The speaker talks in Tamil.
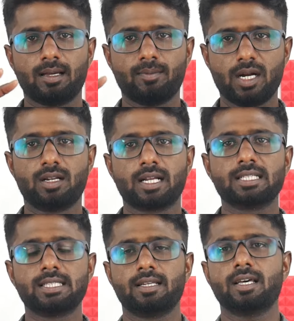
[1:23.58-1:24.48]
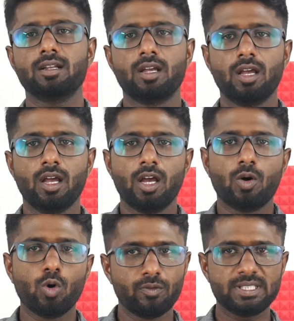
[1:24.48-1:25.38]
மாற்றுக் கட்சியினர்
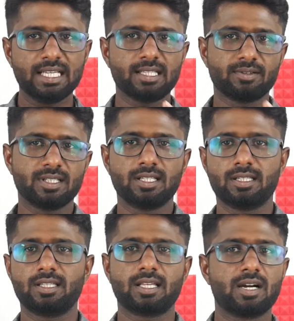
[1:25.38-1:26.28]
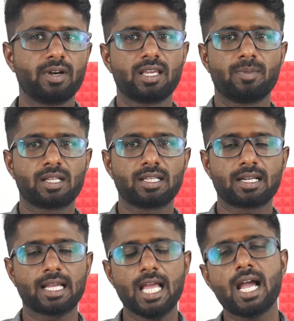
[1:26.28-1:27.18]
ஒரு விஷயத்தை வந்து கவனிக்க
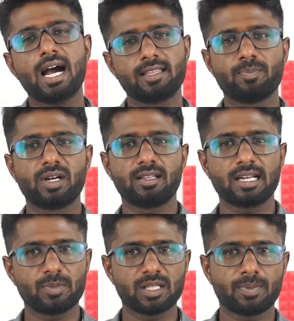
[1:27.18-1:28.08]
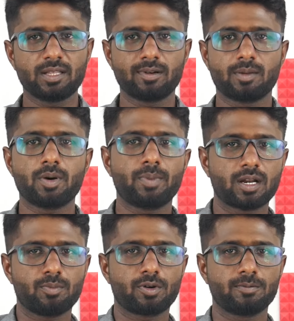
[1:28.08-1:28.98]
மறந்துடுறாங்க அதை பற்றி தான் நம்ம இந்த பதிவில் நம்ம
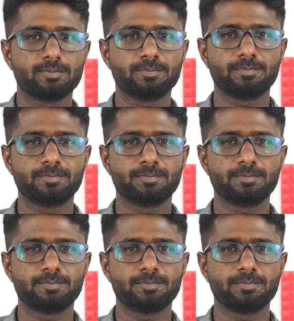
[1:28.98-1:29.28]
பார்க்க போகிறோம்